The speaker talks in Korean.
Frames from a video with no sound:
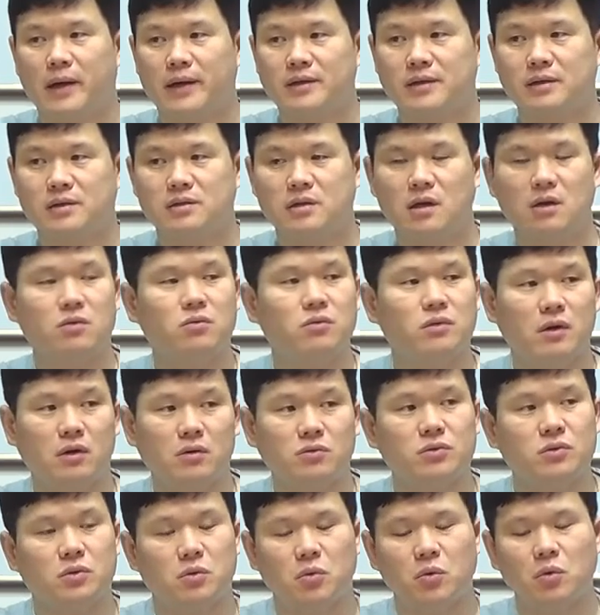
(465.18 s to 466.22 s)
많이 사용을
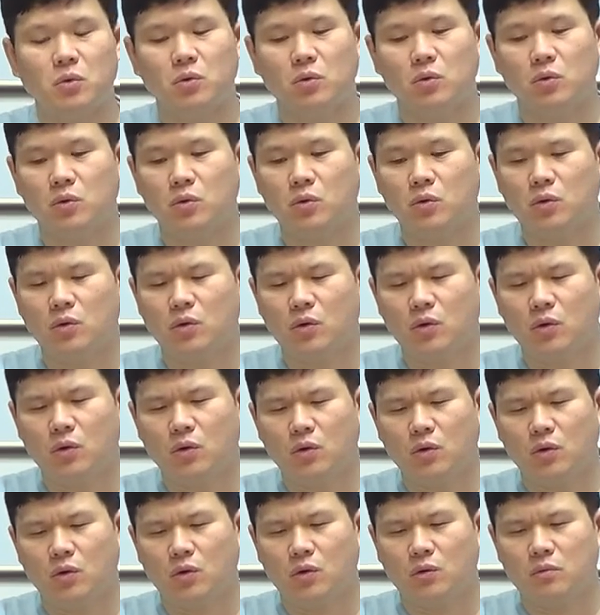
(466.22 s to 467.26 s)
하고 있고
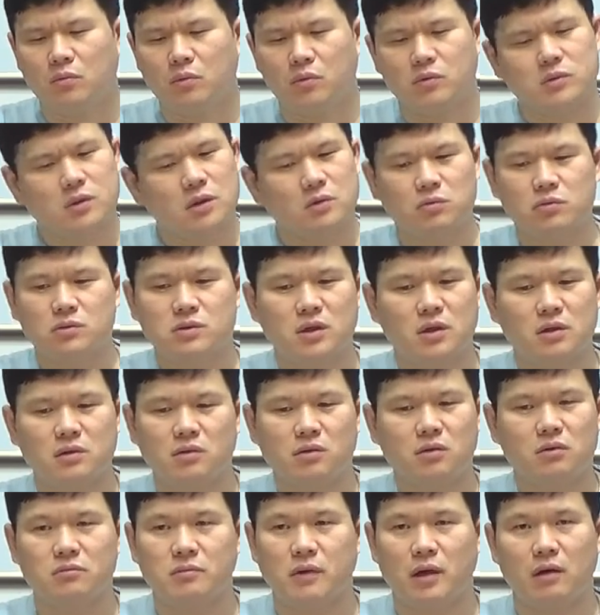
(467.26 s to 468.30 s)
뭐 자동차
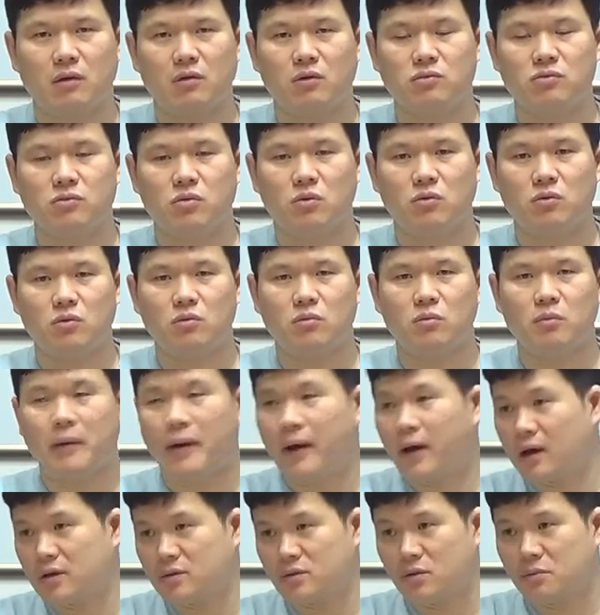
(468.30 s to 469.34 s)
이런 건 말할 것도 없고 뭐
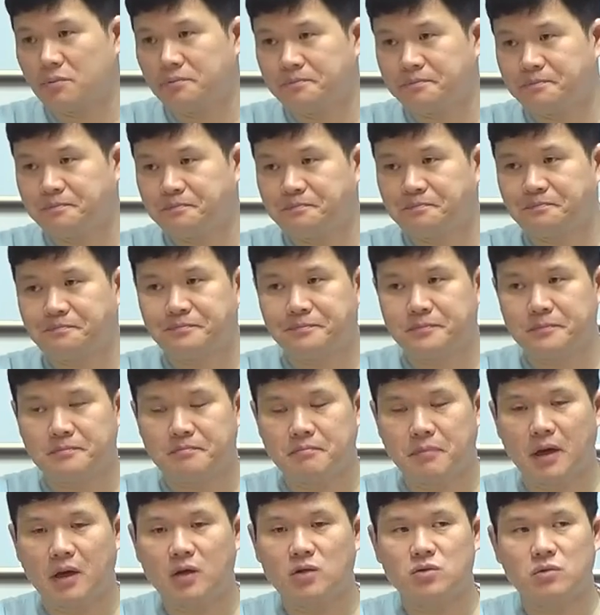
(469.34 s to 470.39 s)
백화점
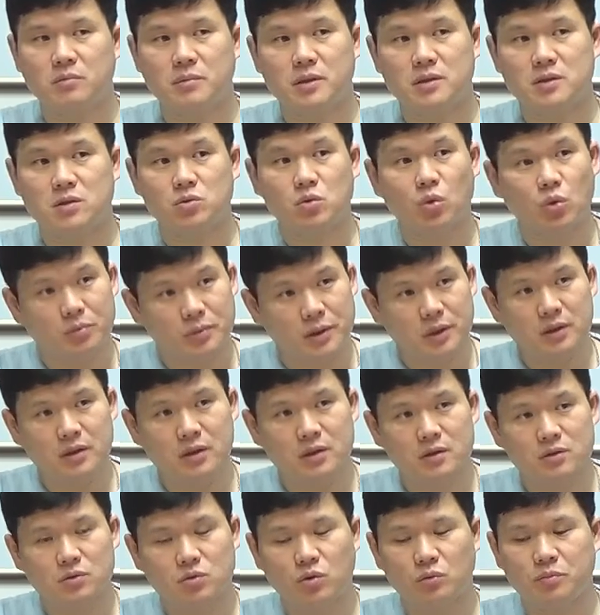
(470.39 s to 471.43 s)
백화점에 이제 소비
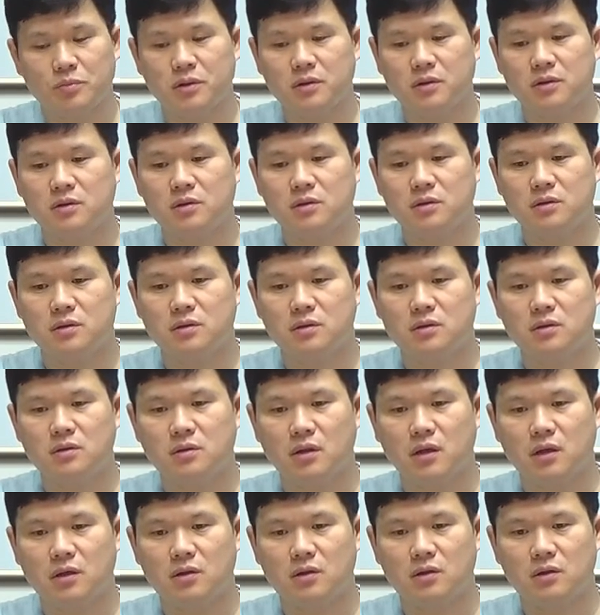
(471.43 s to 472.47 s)

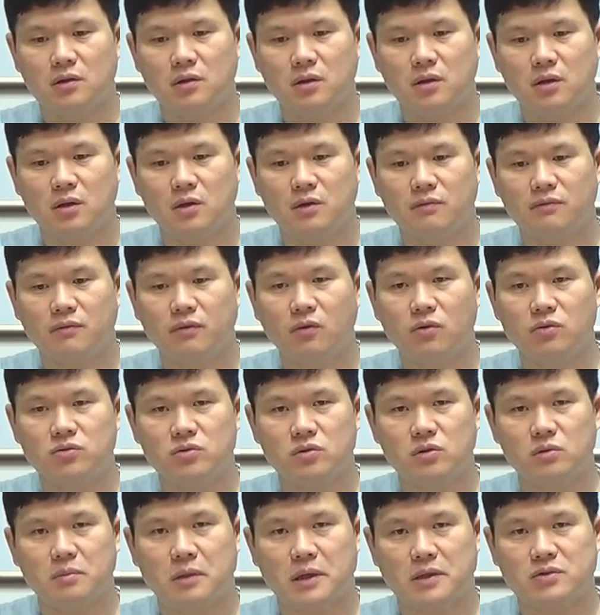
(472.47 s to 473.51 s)
소비에
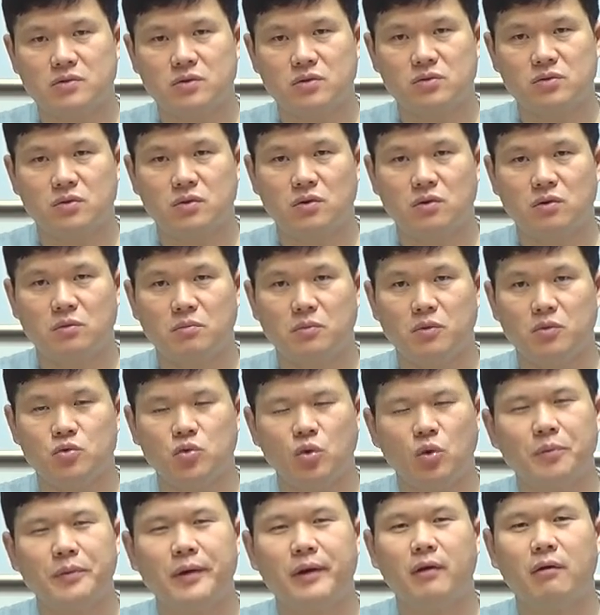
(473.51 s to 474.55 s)
포커스를 맞춰서 뭐
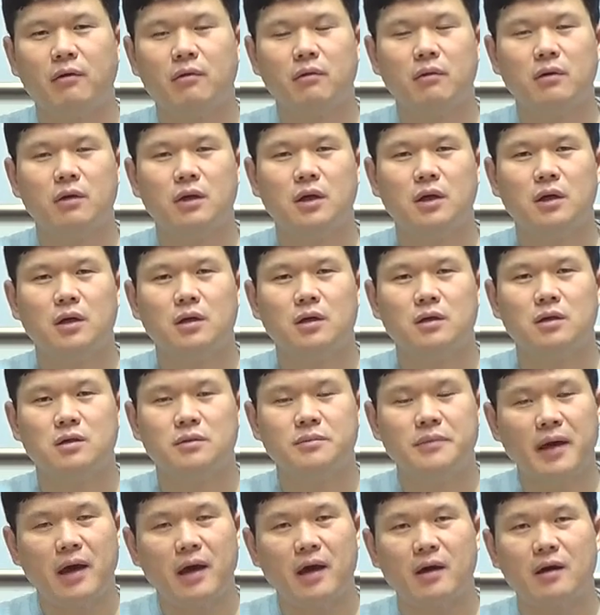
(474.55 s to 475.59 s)
조명
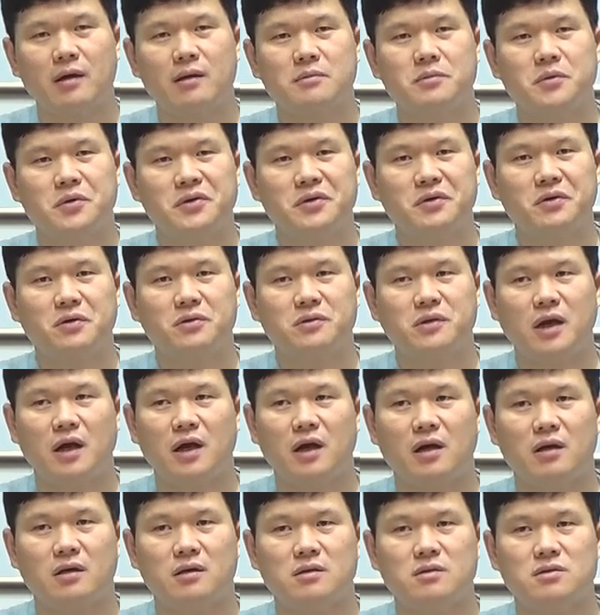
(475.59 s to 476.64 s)
음향 뭐 이런 거
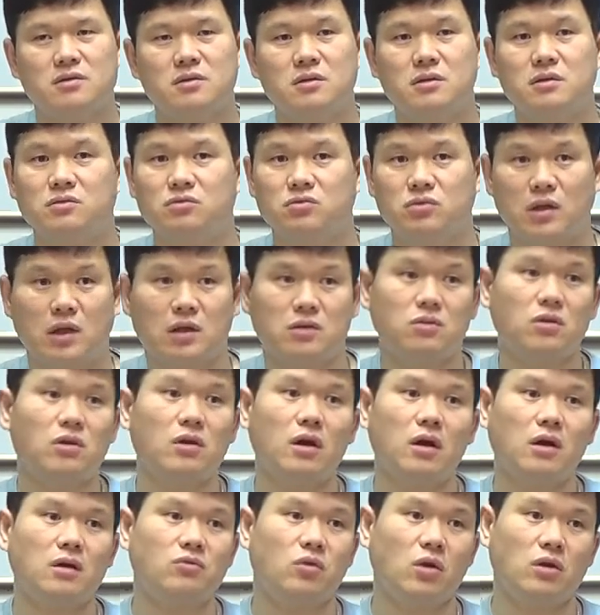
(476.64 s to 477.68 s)
다 그것도 다
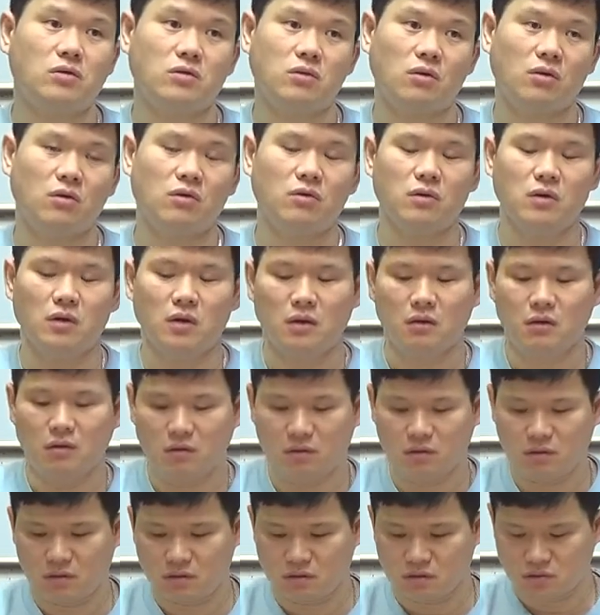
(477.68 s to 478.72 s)
설계가 돼서
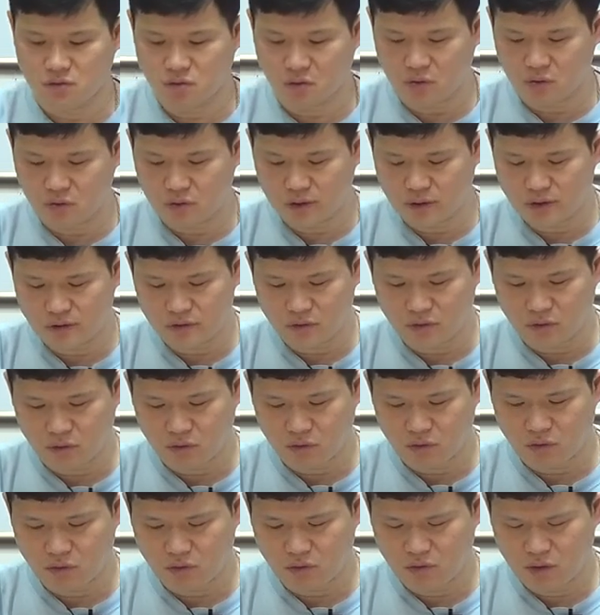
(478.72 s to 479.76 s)
어, 적용을 하는
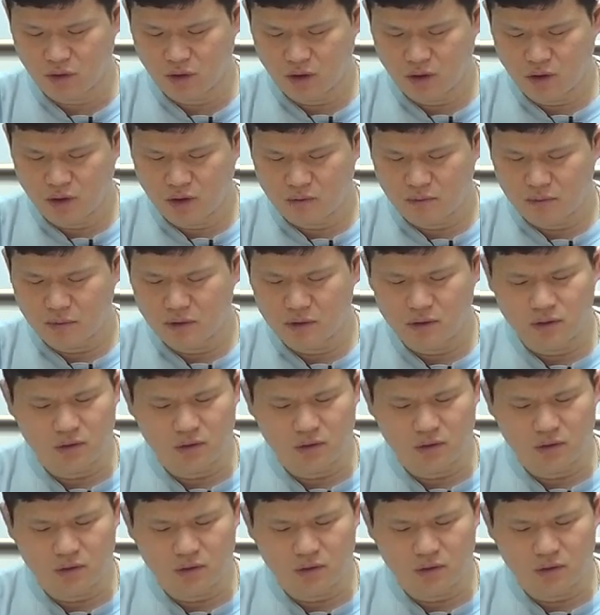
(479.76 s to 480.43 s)
거고 뭐